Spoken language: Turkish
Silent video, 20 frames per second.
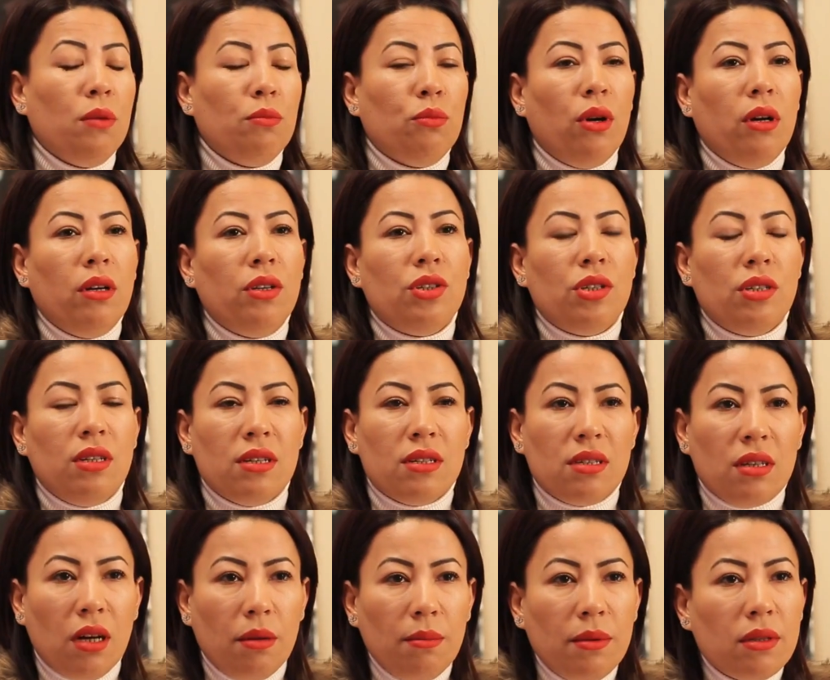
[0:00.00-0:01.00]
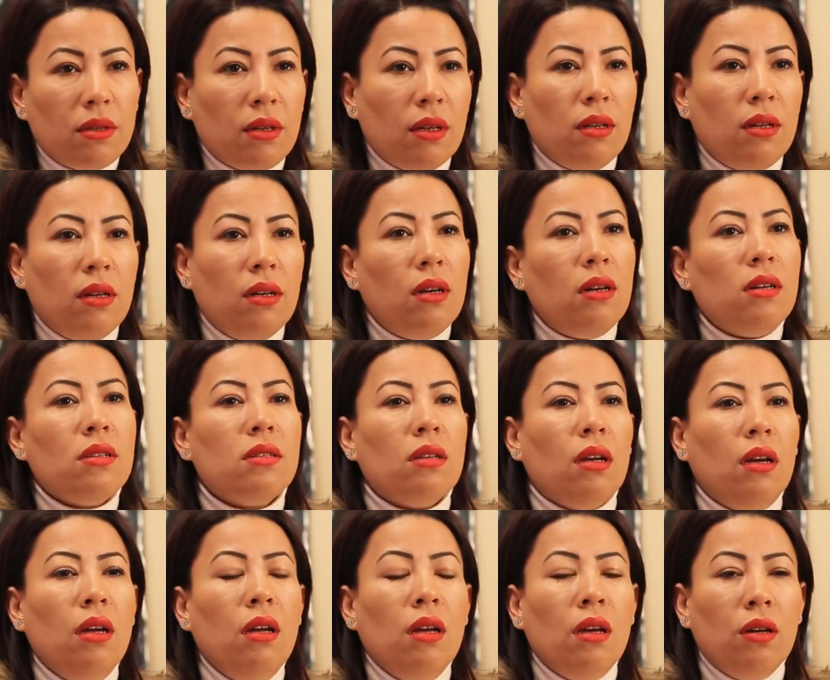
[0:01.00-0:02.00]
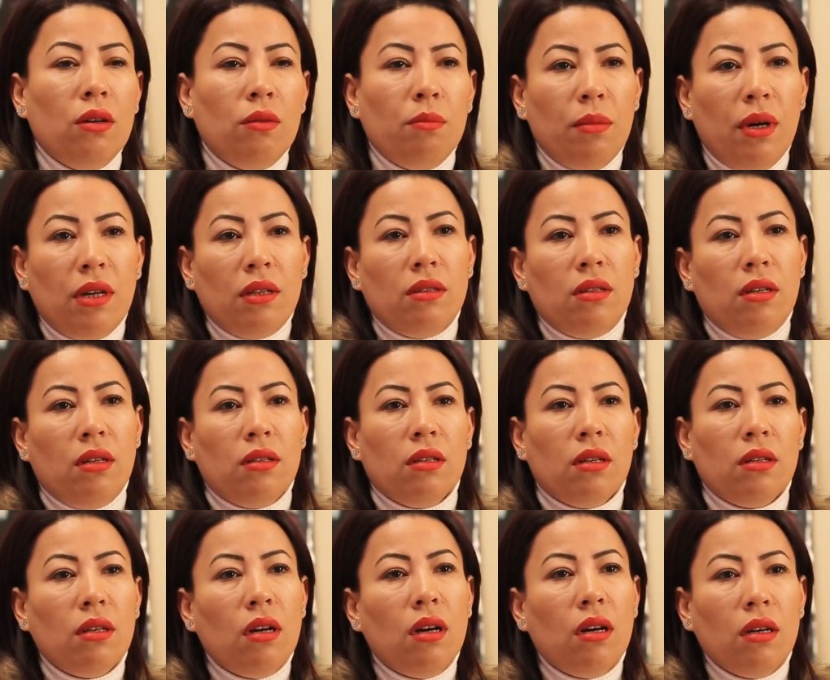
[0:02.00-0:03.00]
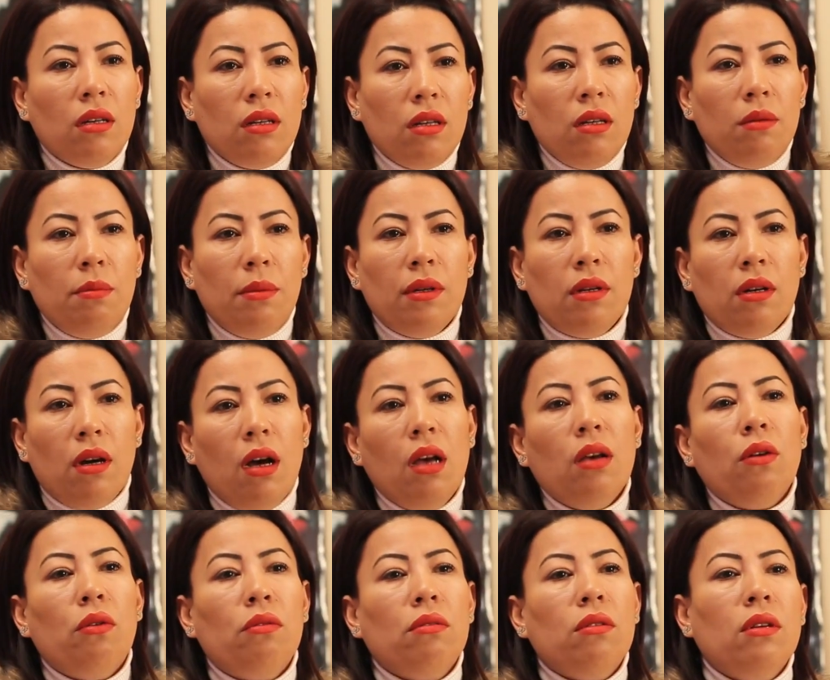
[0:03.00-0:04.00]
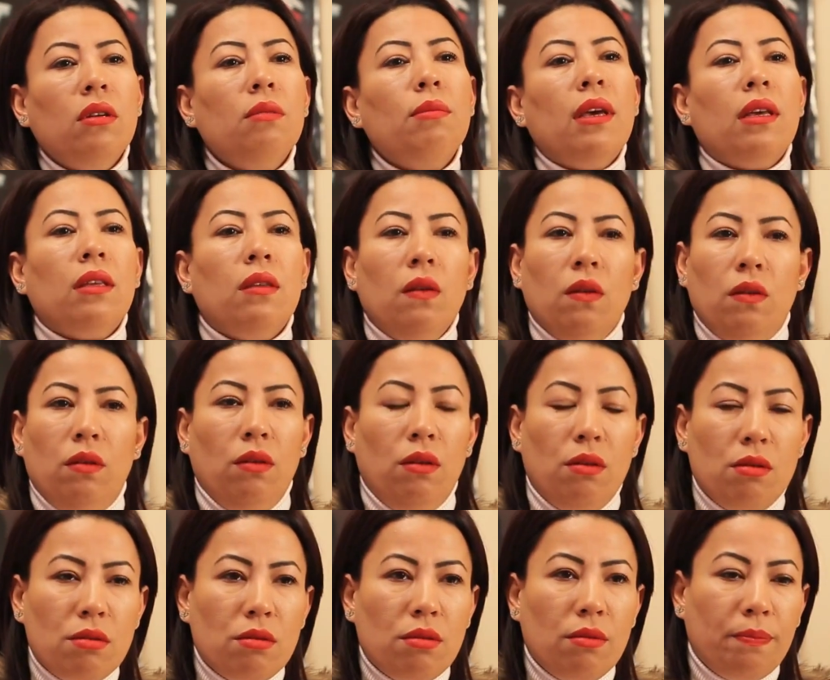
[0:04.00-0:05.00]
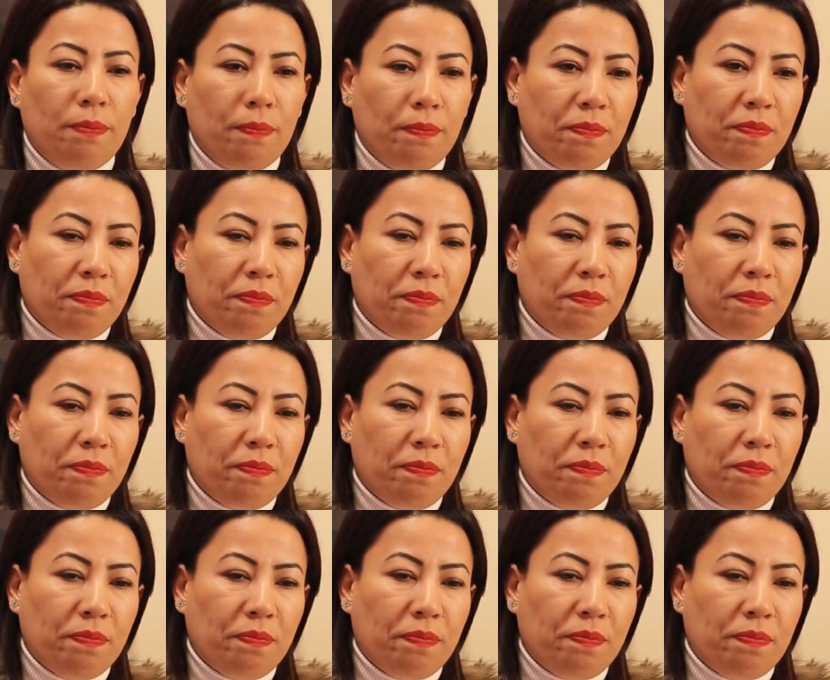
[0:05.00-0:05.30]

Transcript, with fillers: Bu ay içinde sabit kalırlarsa Mart ayında daha iyi bir ay onları bekliyor diyoruz.